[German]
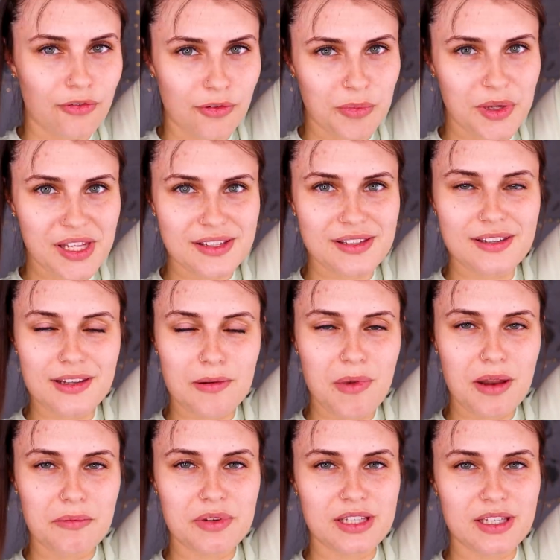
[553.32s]
Für mich ist es
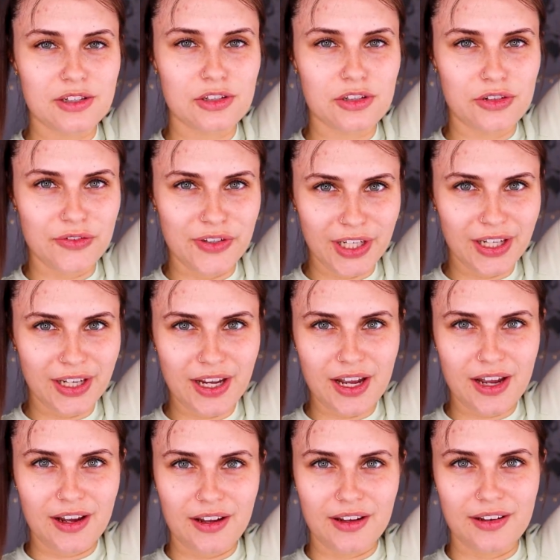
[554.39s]
immer ein bisschen
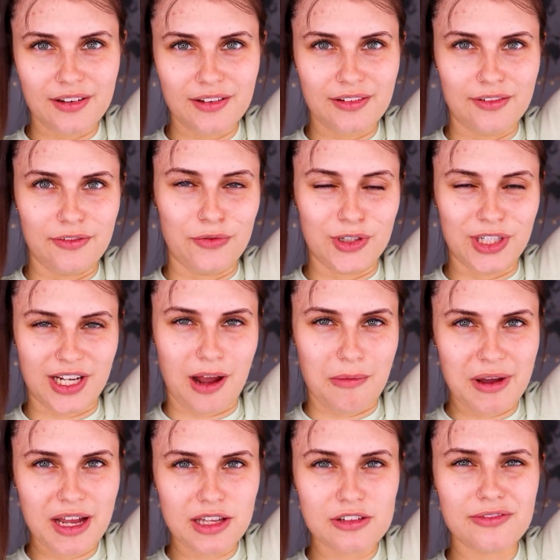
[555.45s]
schwieriger, vor der
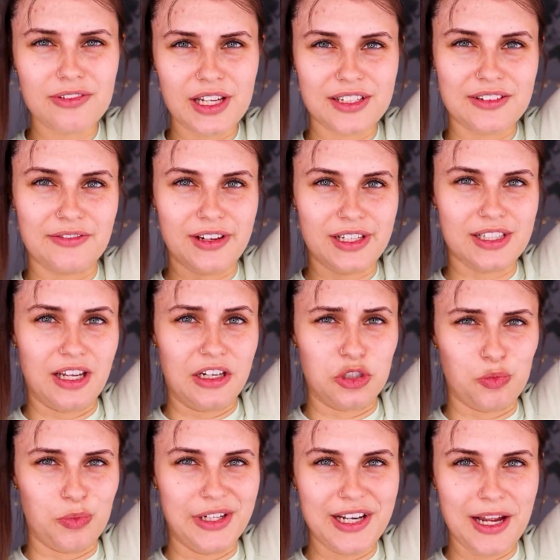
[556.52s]
Kamera zu flechten, weil ich keinen
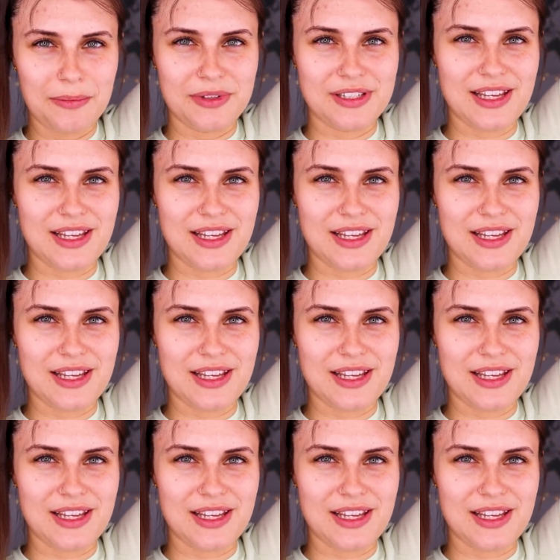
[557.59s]
Spiegel habe.